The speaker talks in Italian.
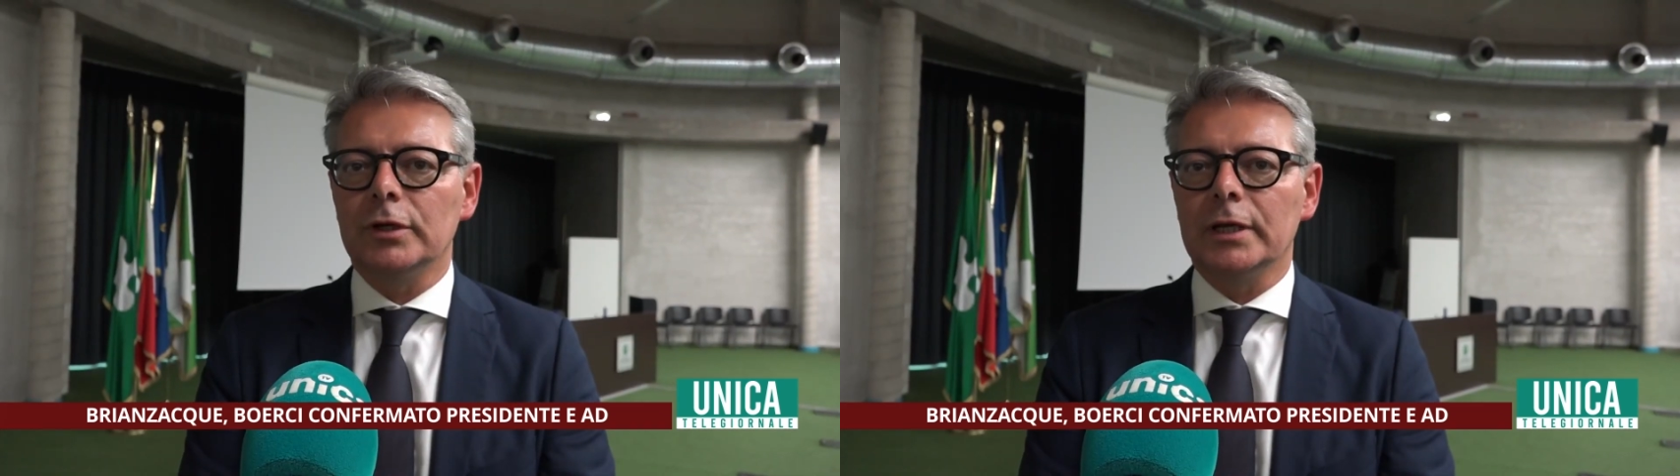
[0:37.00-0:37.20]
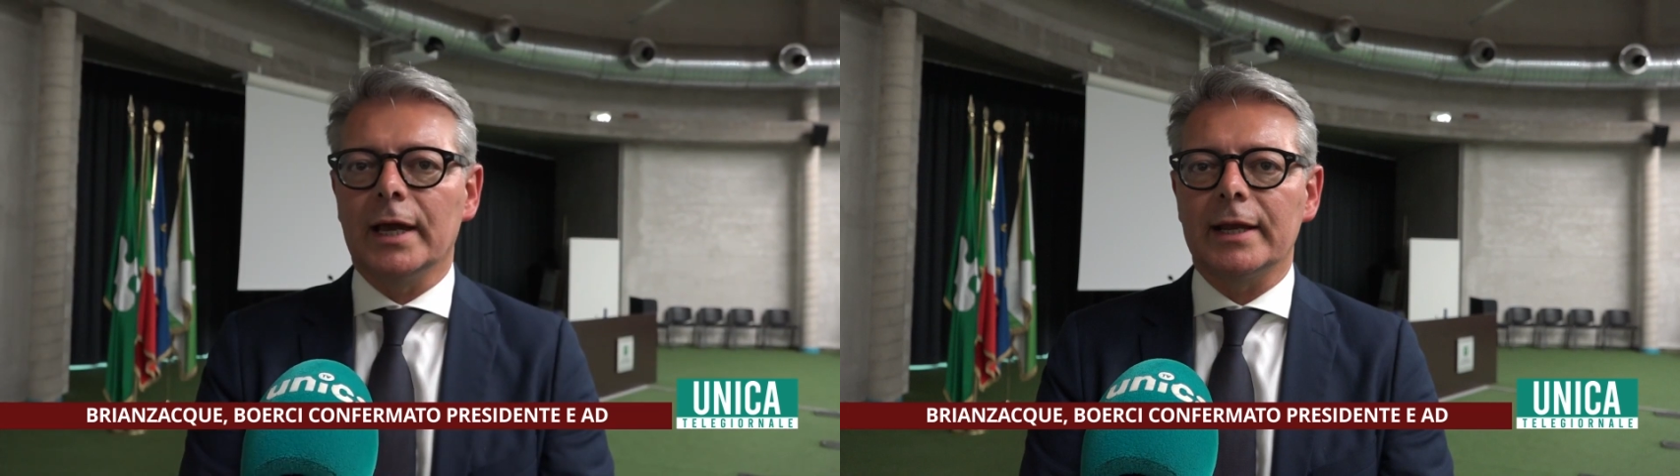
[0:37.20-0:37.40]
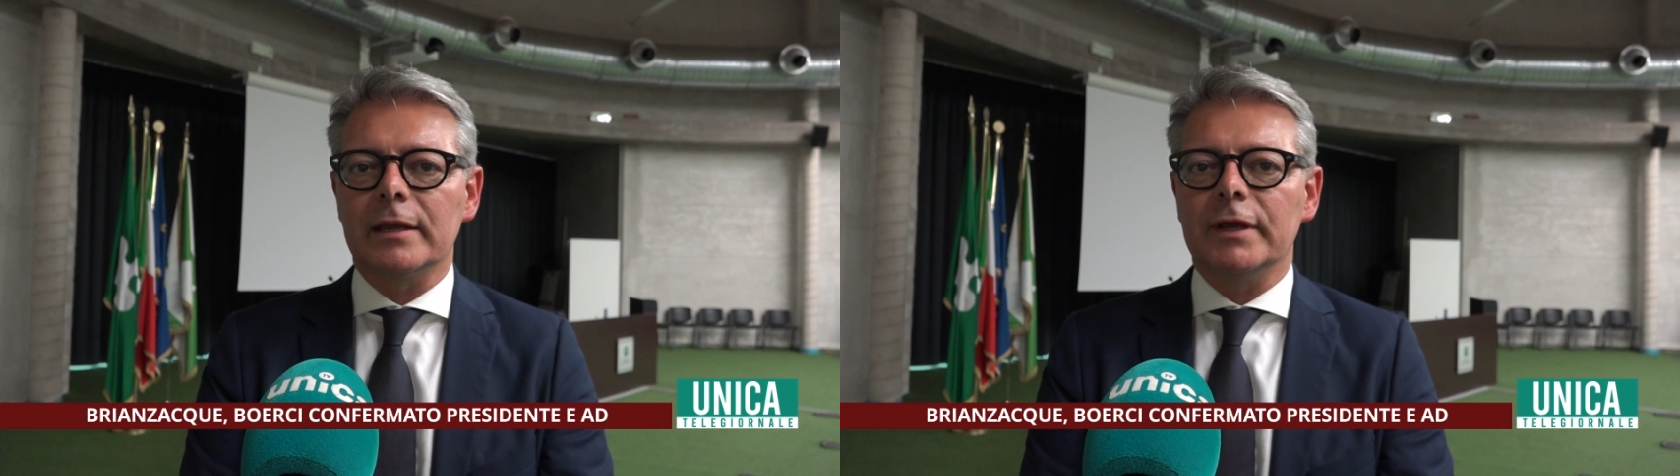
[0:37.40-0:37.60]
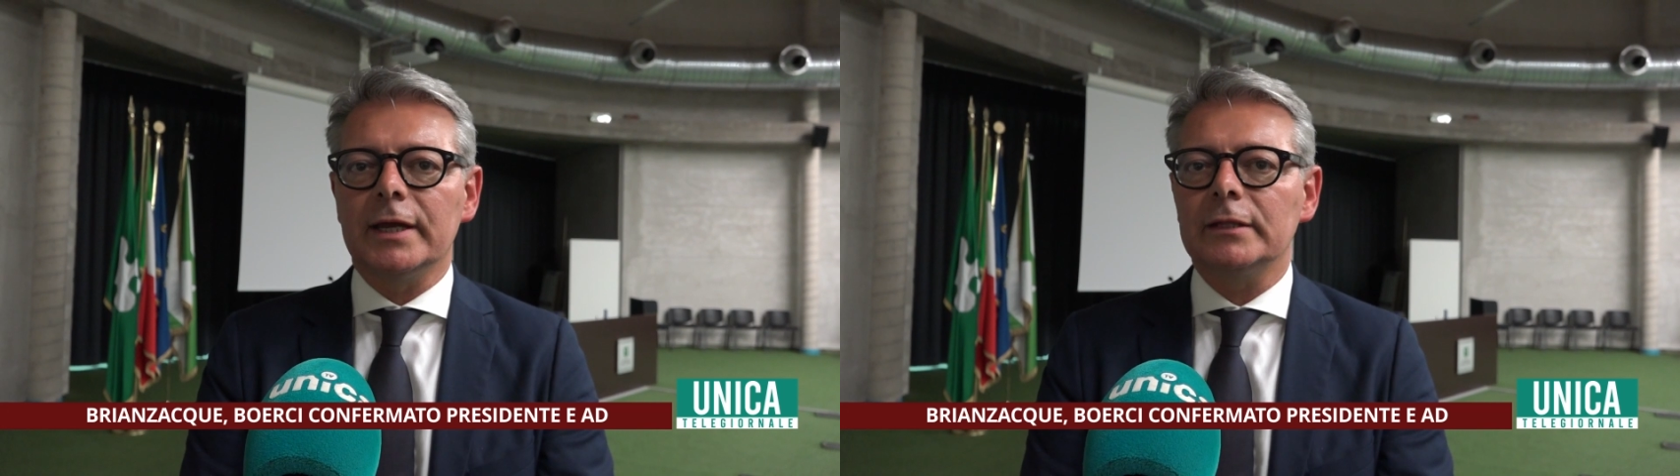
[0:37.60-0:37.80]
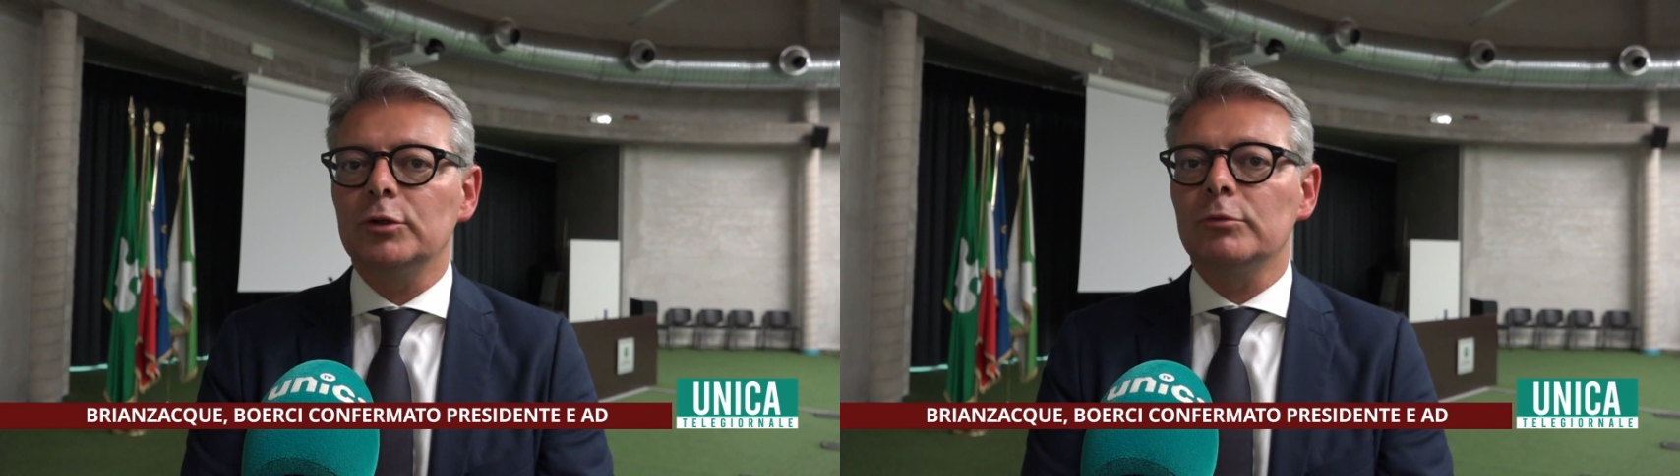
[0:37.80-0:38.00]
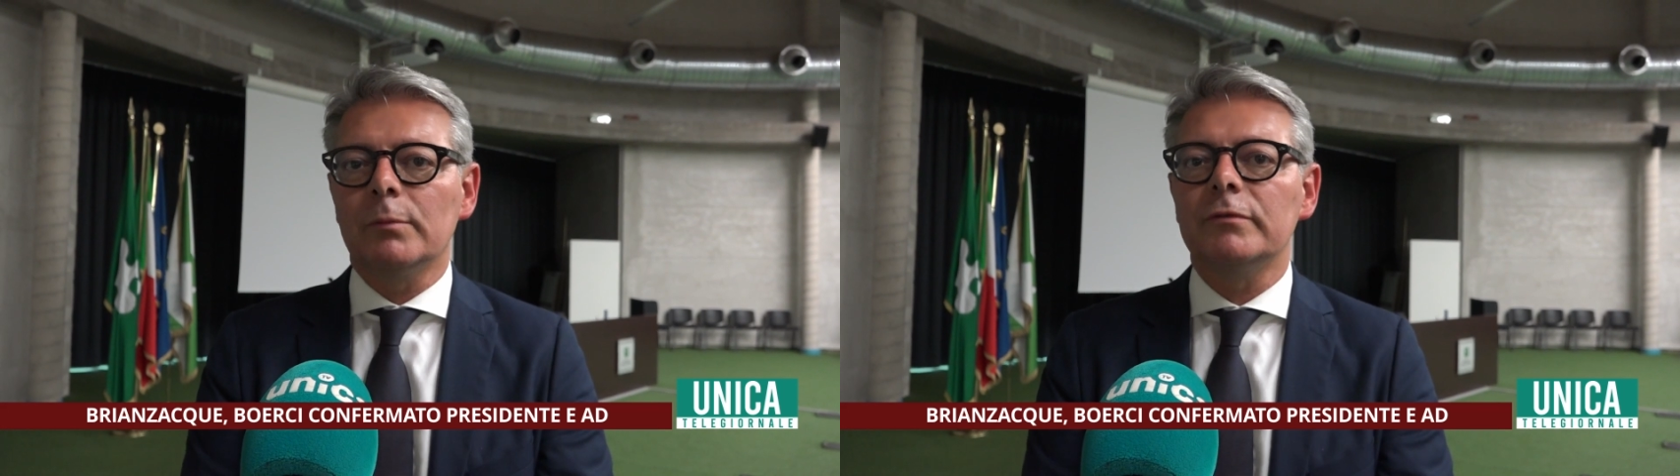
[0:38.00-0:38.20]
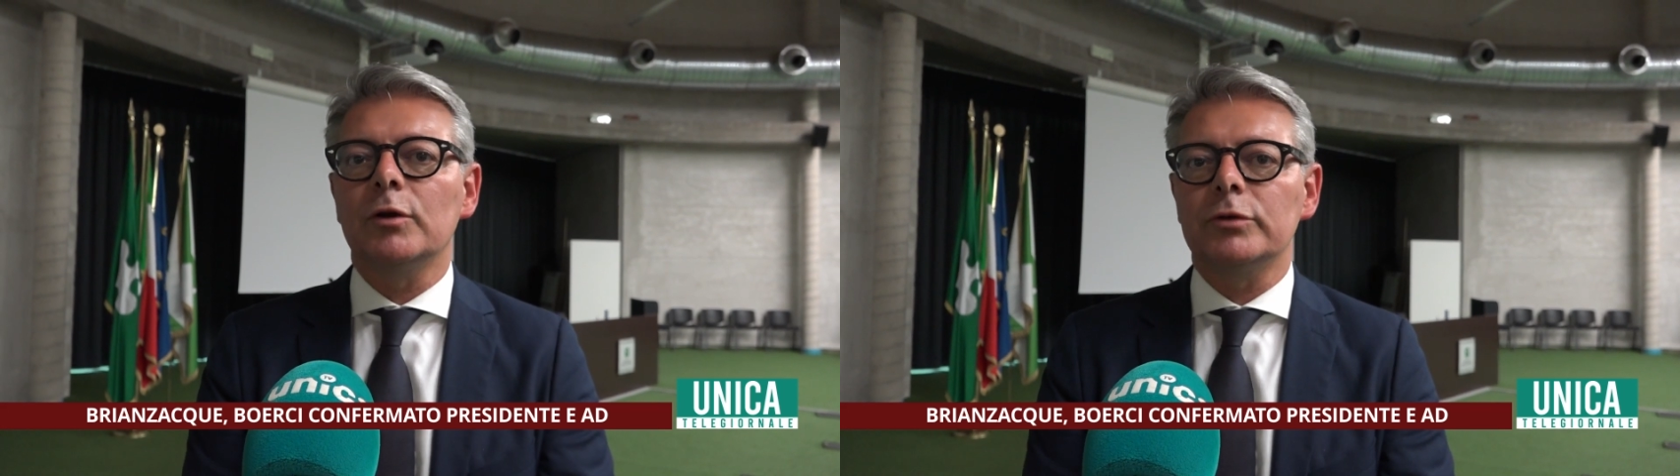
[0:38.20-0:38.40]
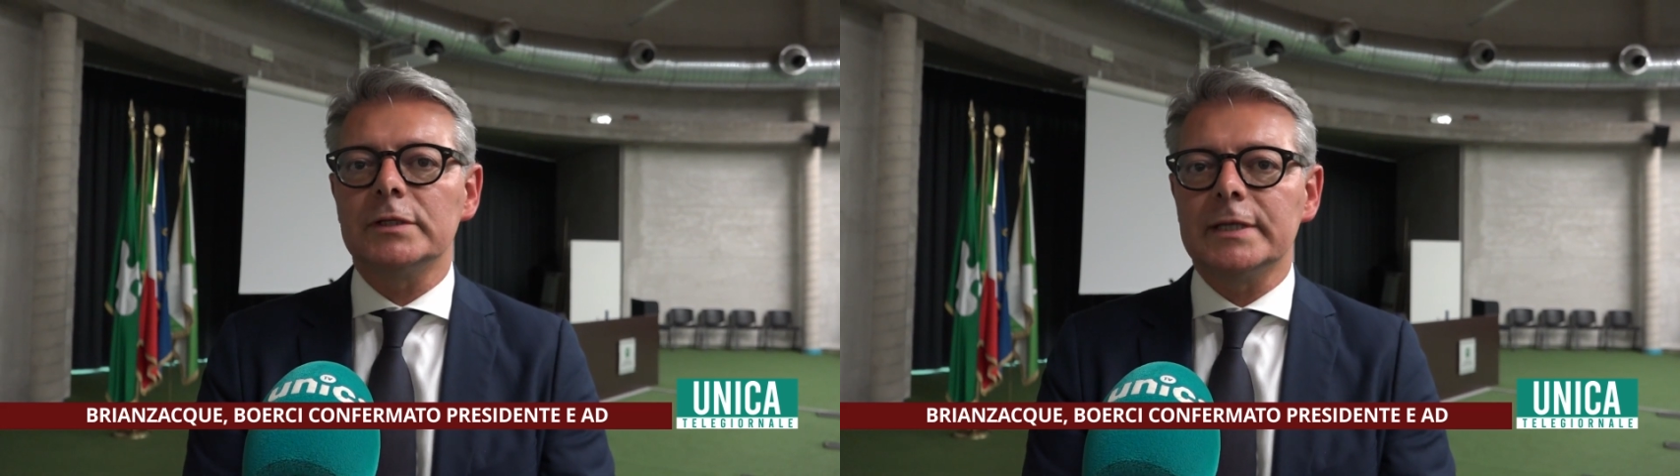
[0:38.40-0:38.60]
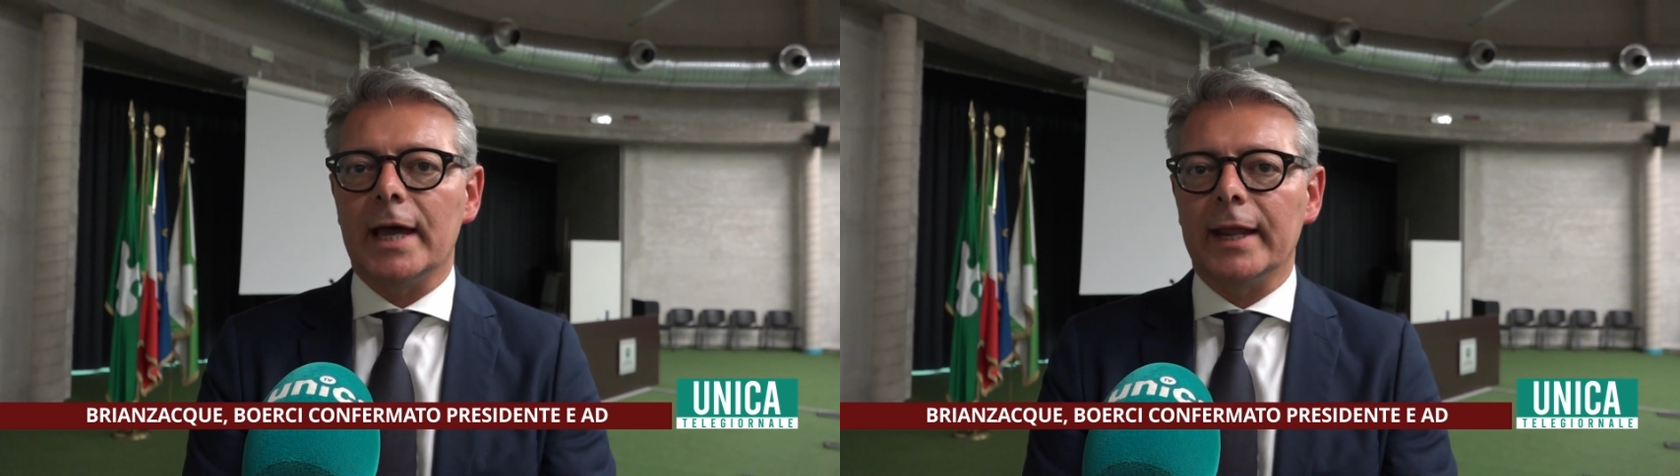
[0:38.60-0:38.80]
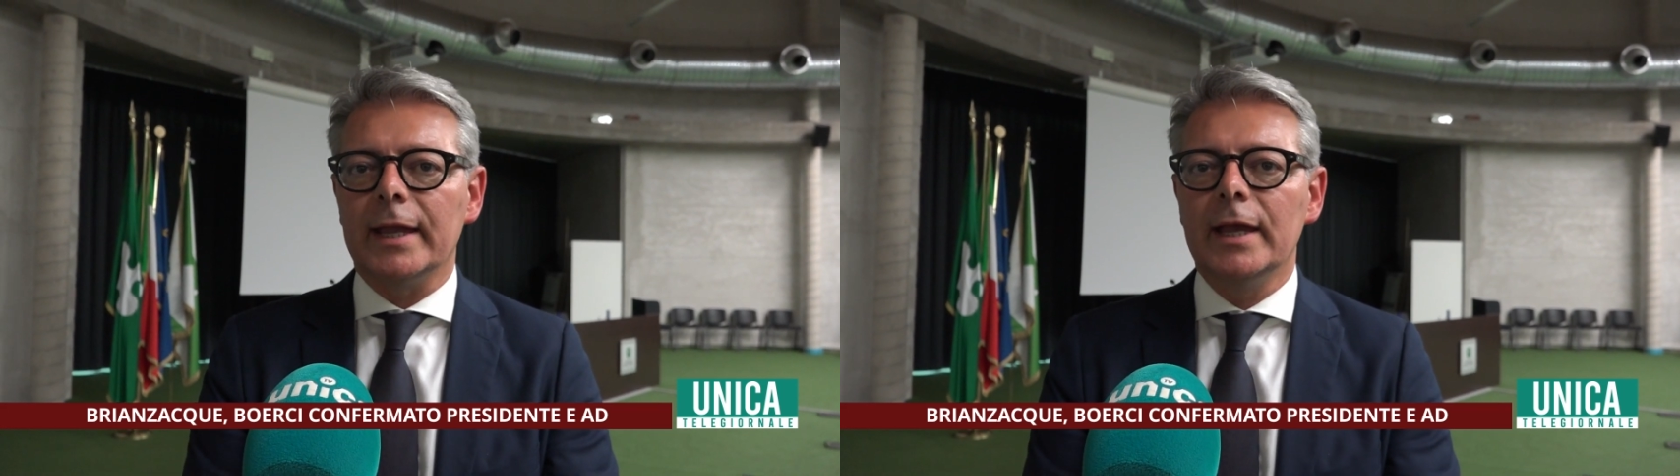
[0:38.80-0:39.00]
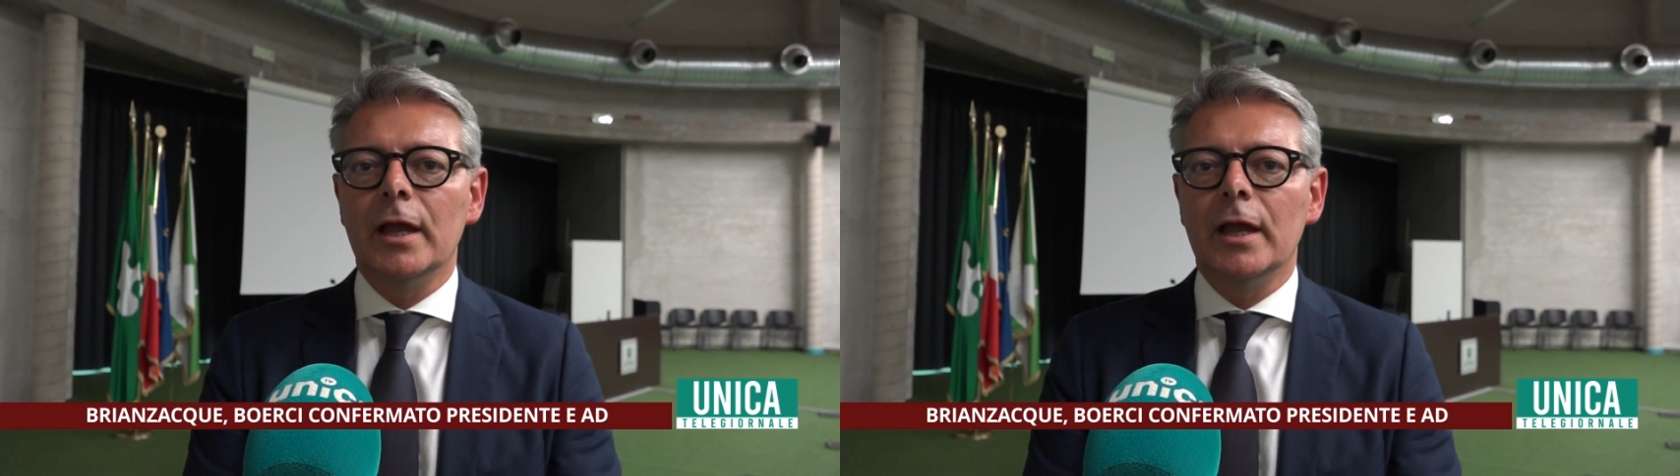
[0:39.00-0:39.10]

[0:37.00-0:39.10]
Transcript: in aree verdi, dobbiamo valorizzare